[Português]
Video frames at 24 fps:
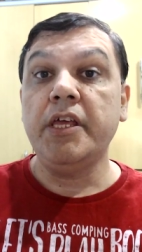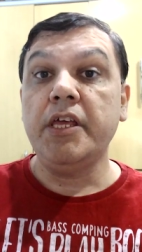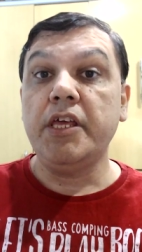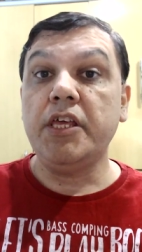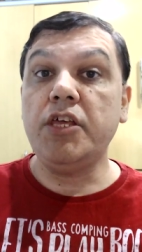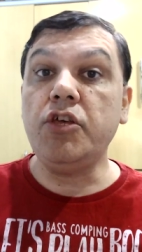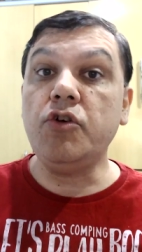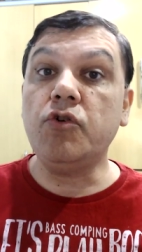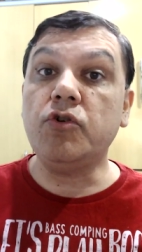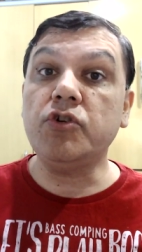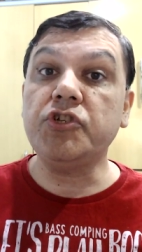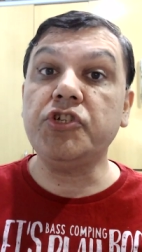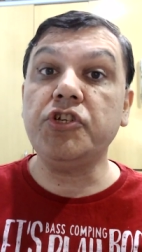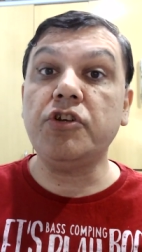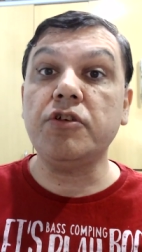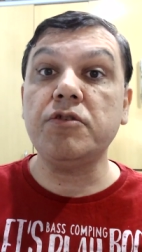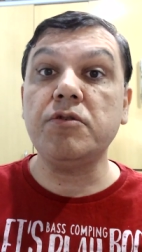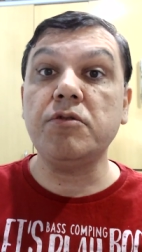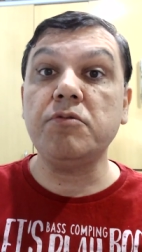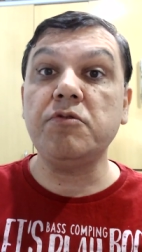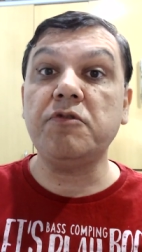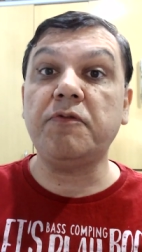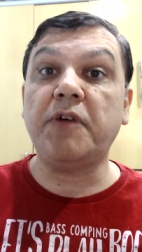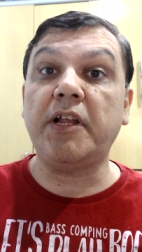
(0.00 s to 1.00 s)
E hoje nós
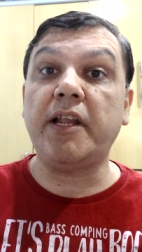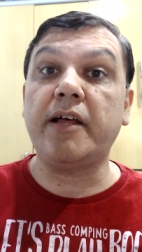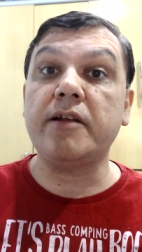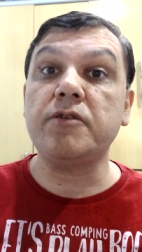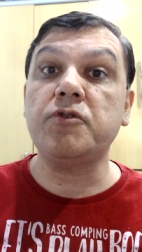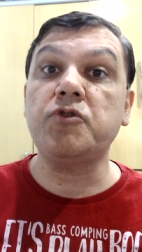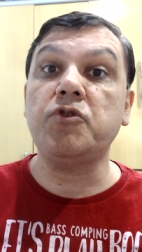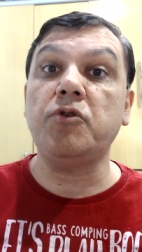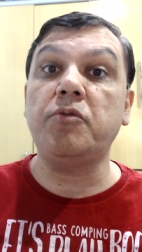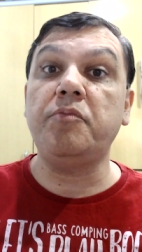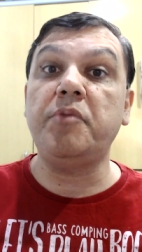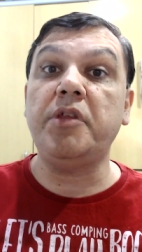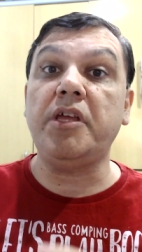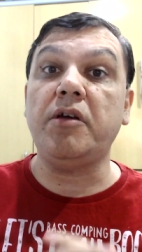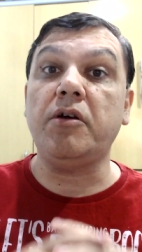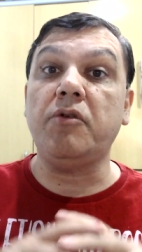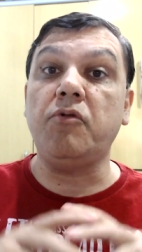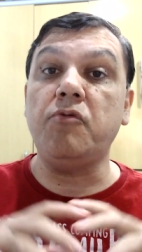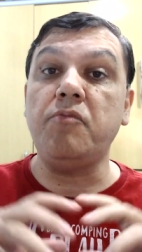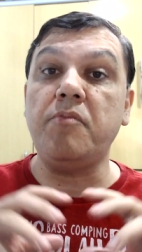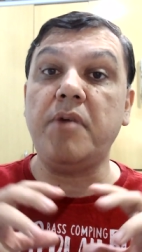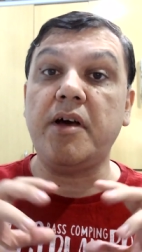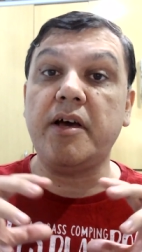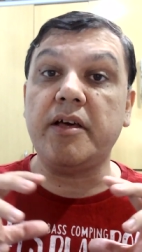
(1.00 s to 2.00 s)
vamos falar sobre
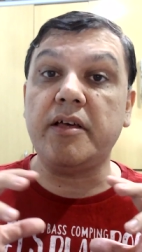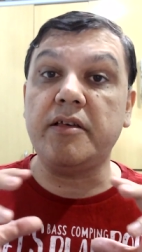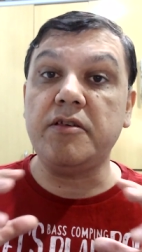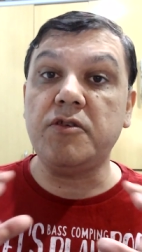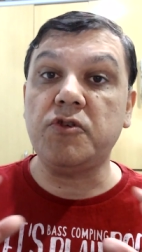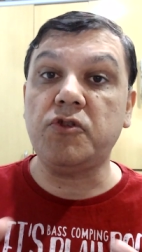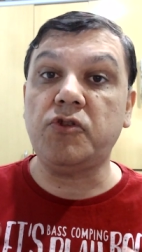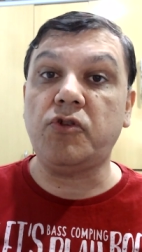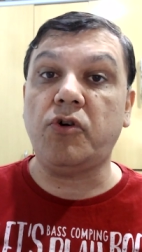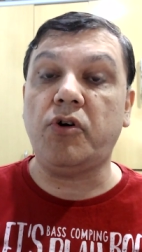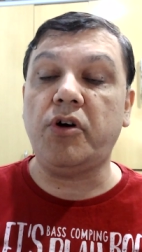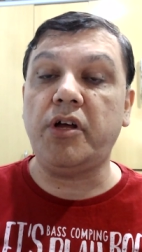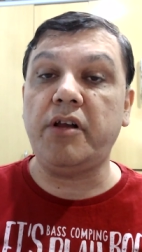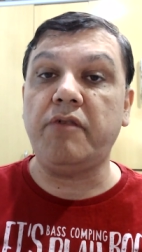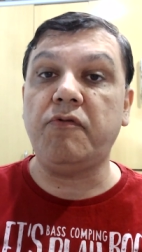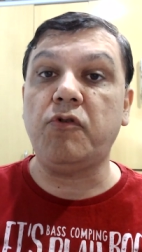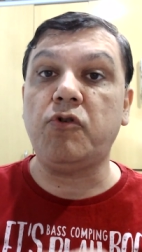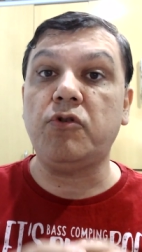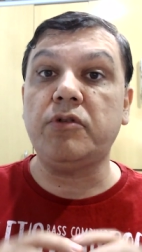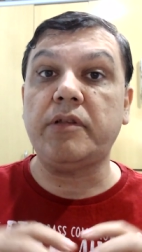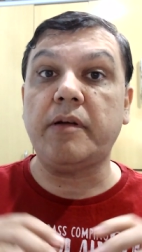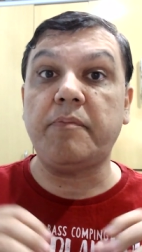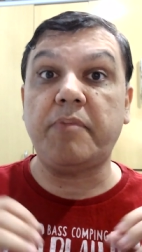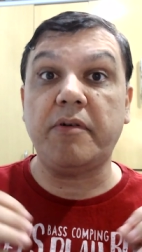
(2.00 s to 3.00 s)
uma história, vou
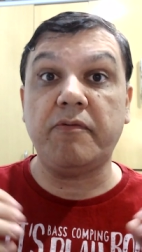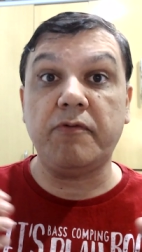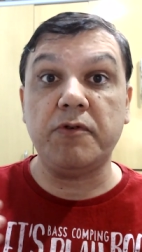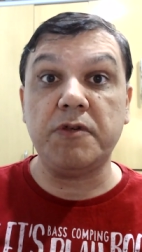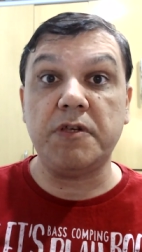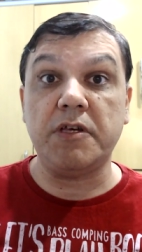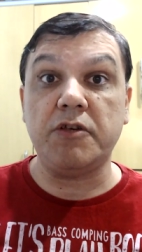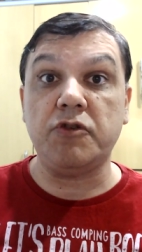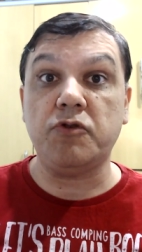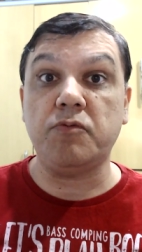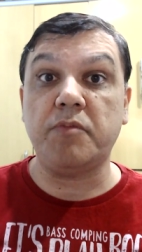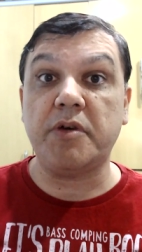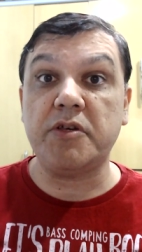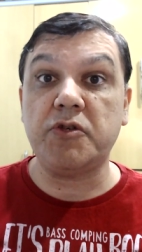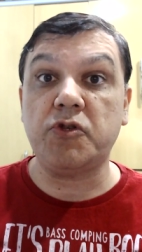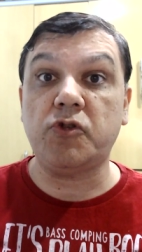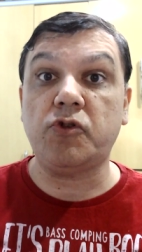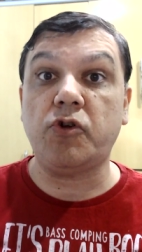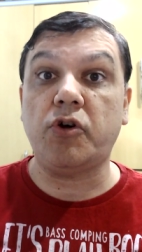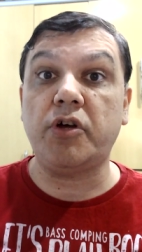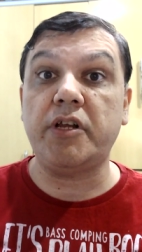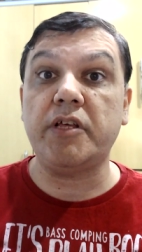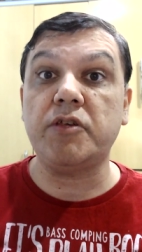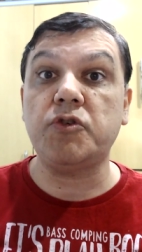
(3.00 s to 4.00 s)
contar para vocês uma
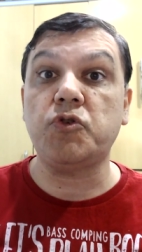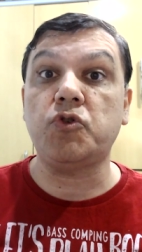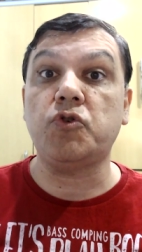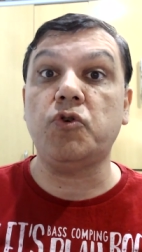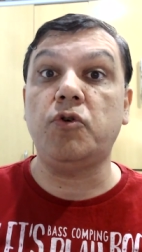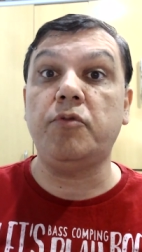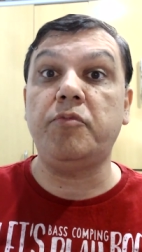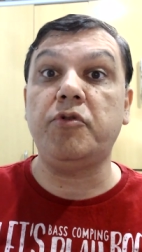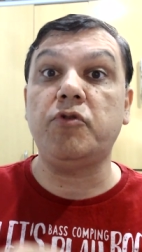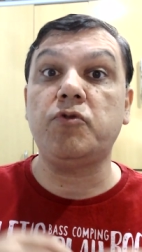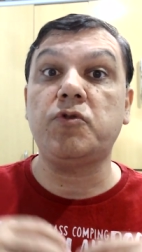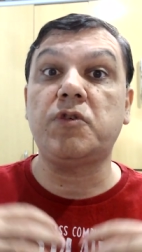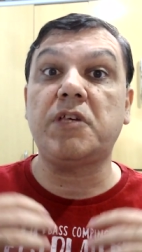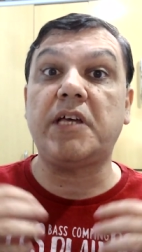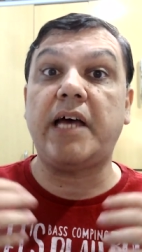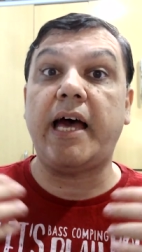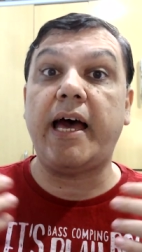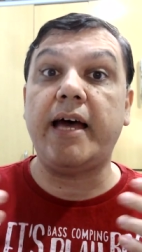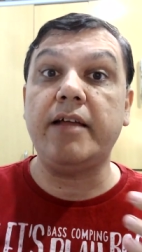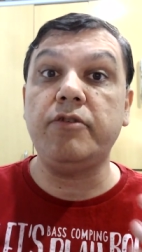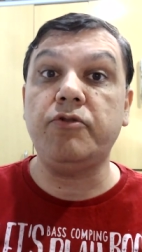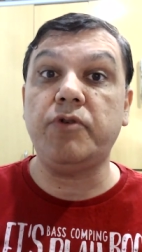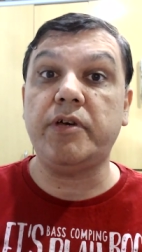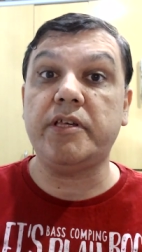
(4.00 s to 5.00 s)
história sobre os
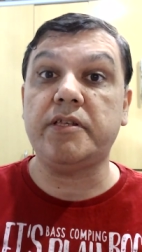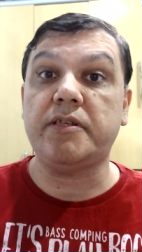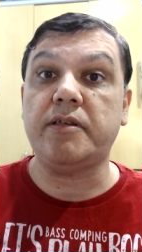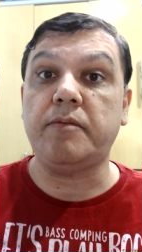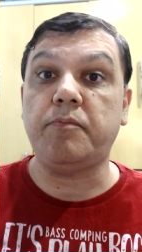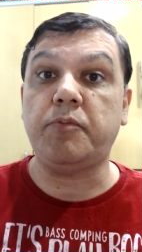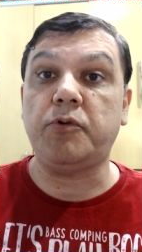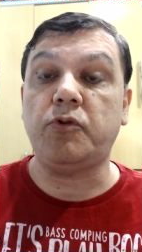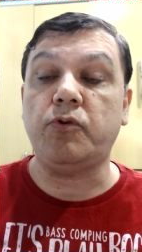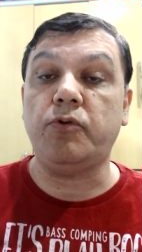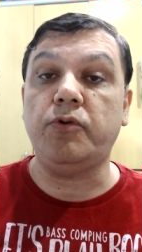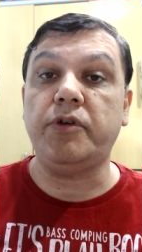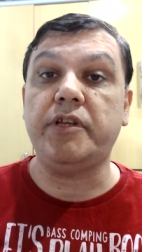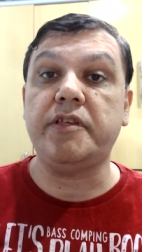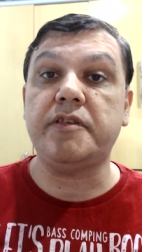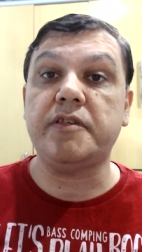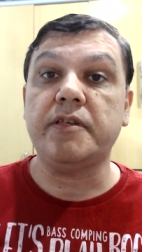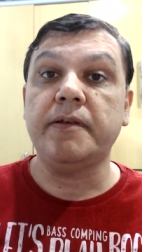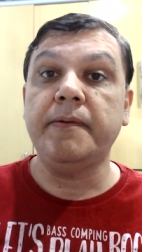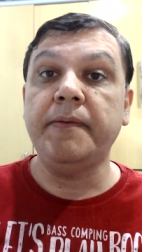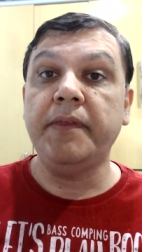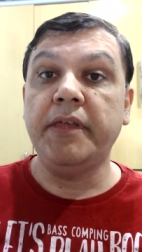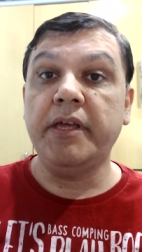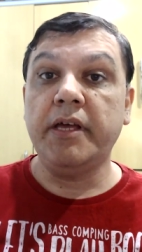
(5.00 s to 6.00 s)
radioreceptores
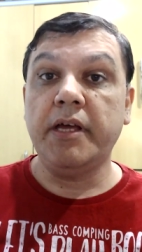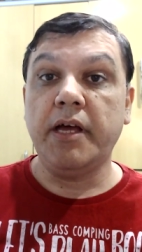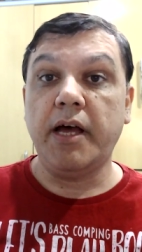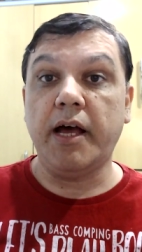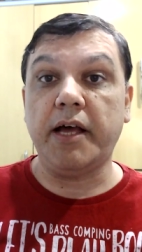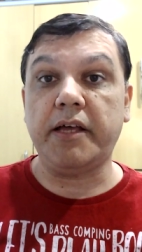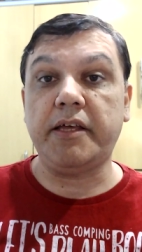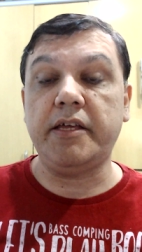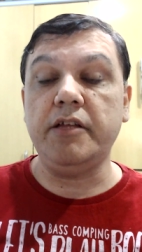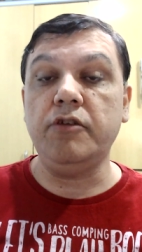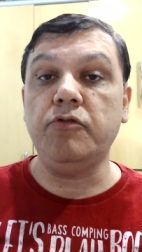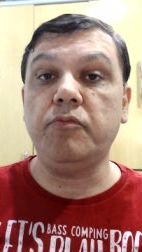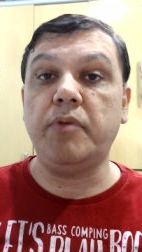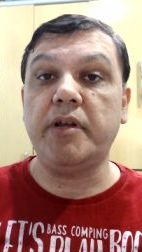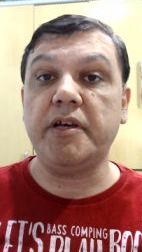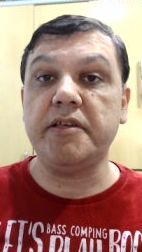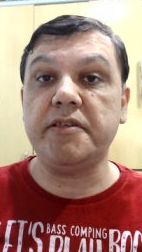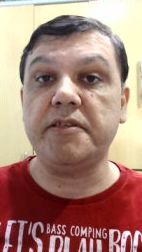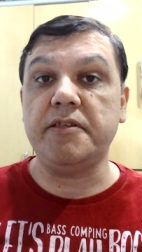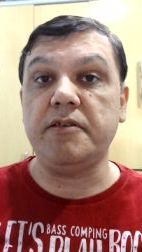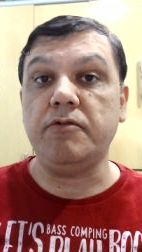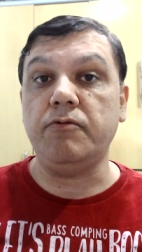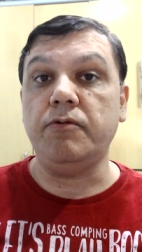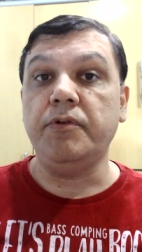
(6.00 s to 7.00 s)
aqui no
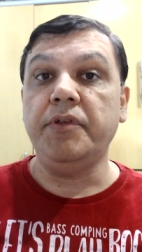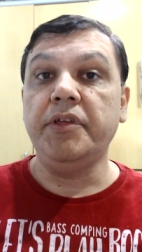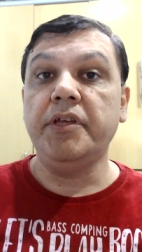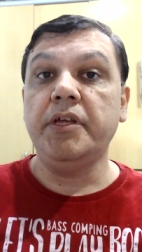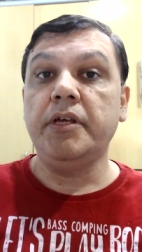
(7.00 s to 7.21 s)
Brasil,